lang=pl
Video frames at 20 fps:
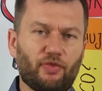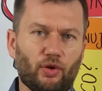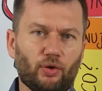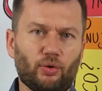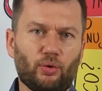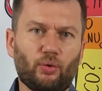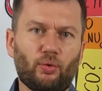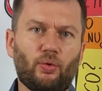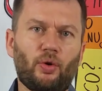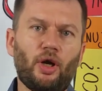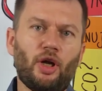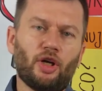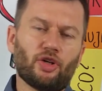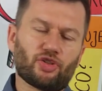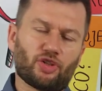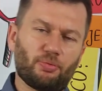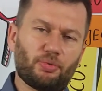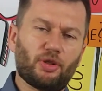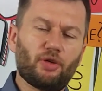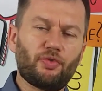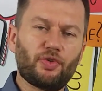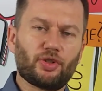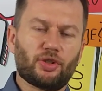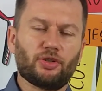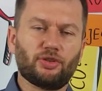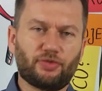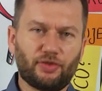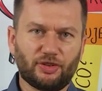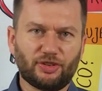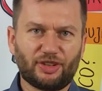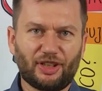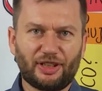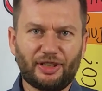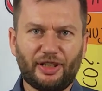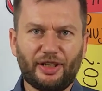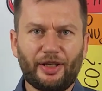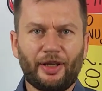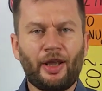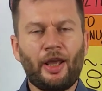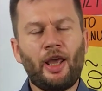wokół, żeby dowieść
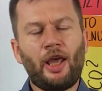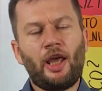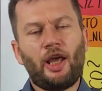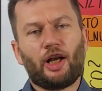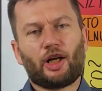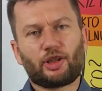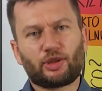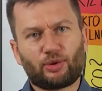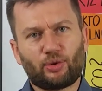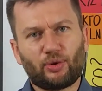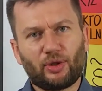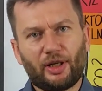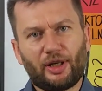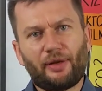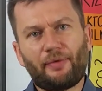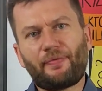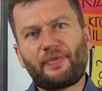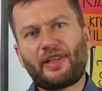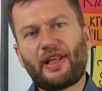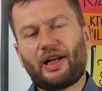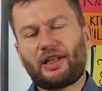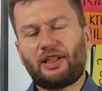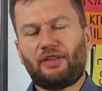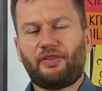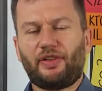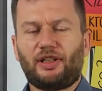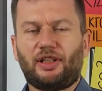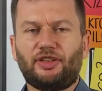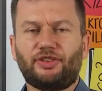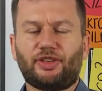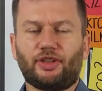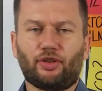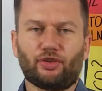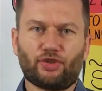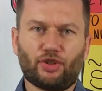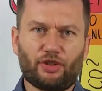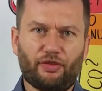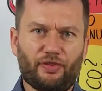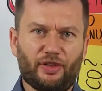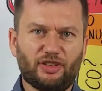rozwiązanie, które jak najwięcej z tych
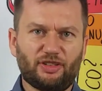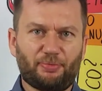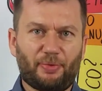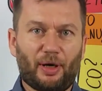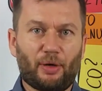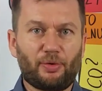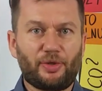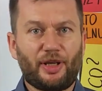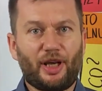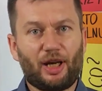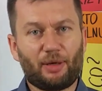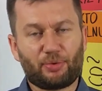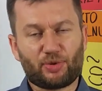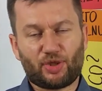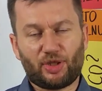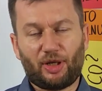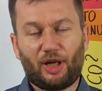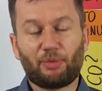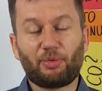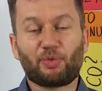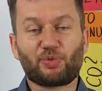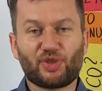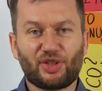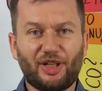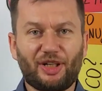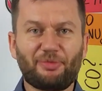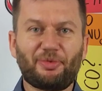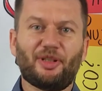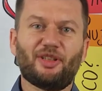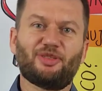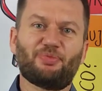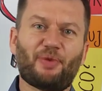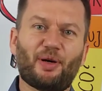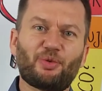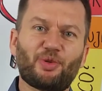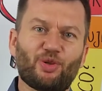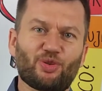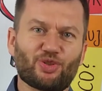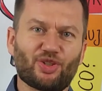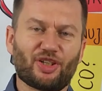oczekiwań spełni, albo, albo przynajmniej w
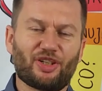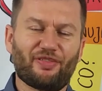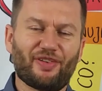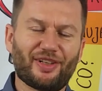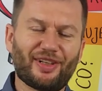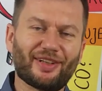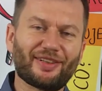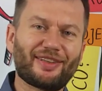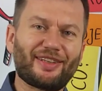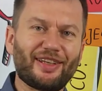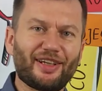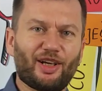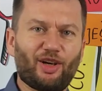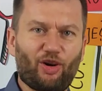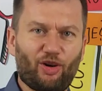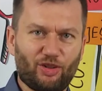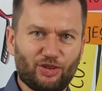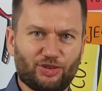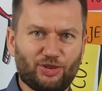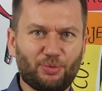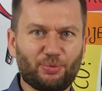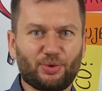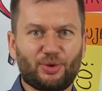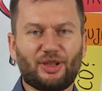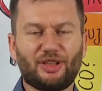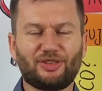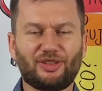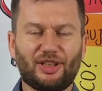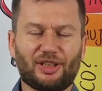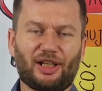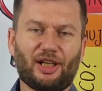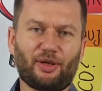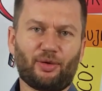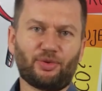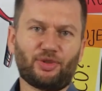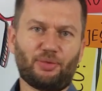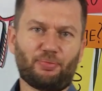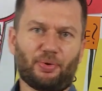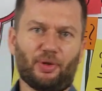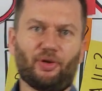pełni oczekiwania tych osób, które
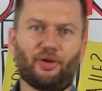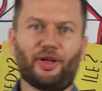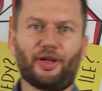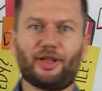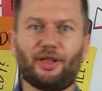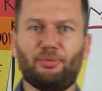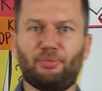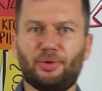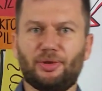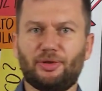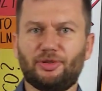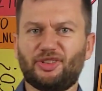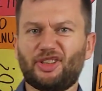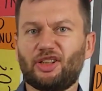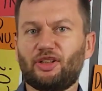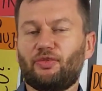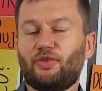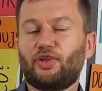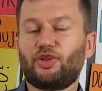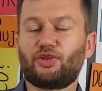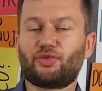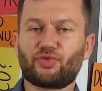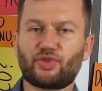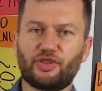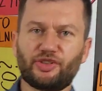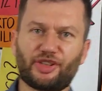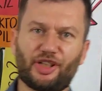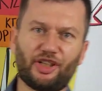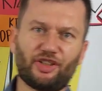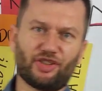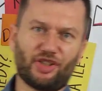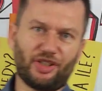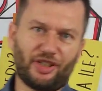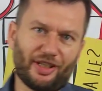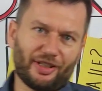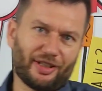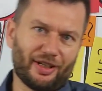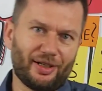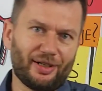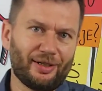zlecają Ci projekt, bo zadowolić wszystkich się
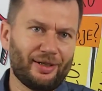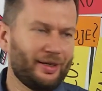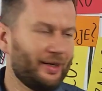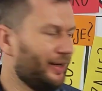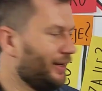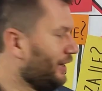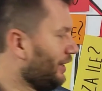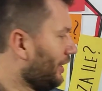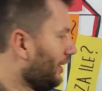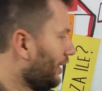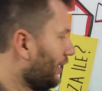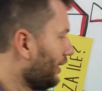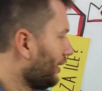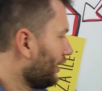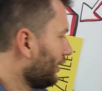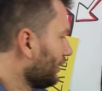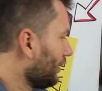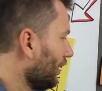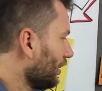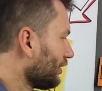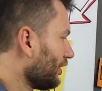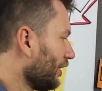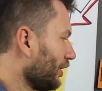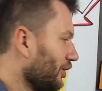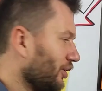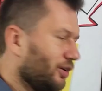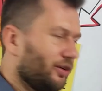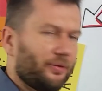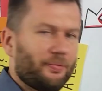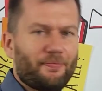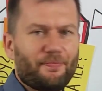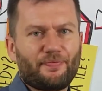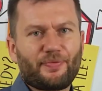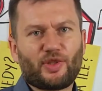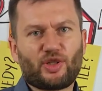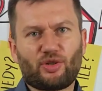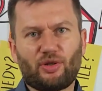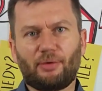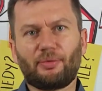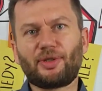nie da. E, dlatego
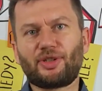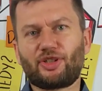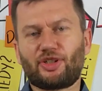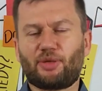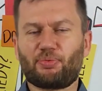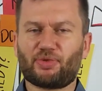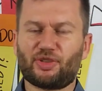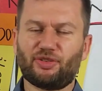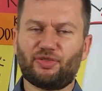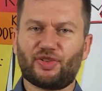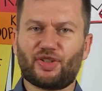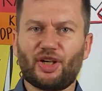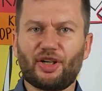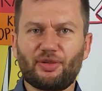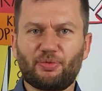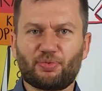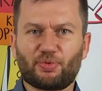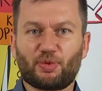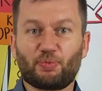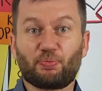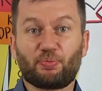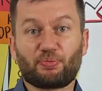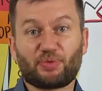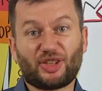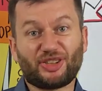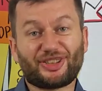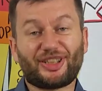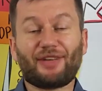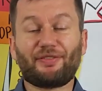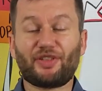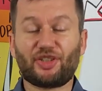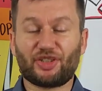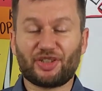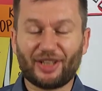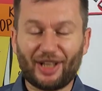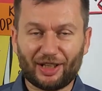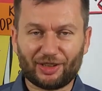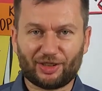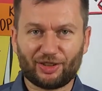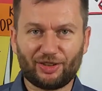trzeba będzie się przystawić
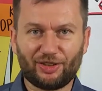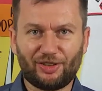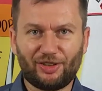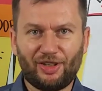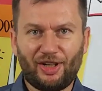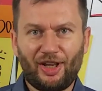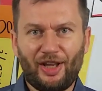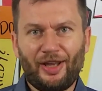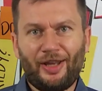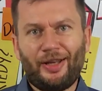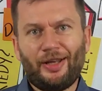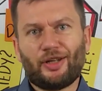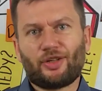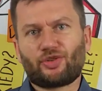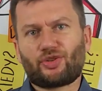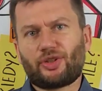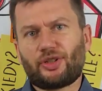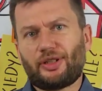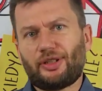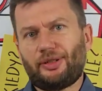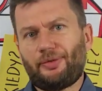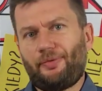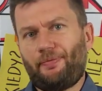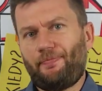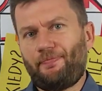na to, że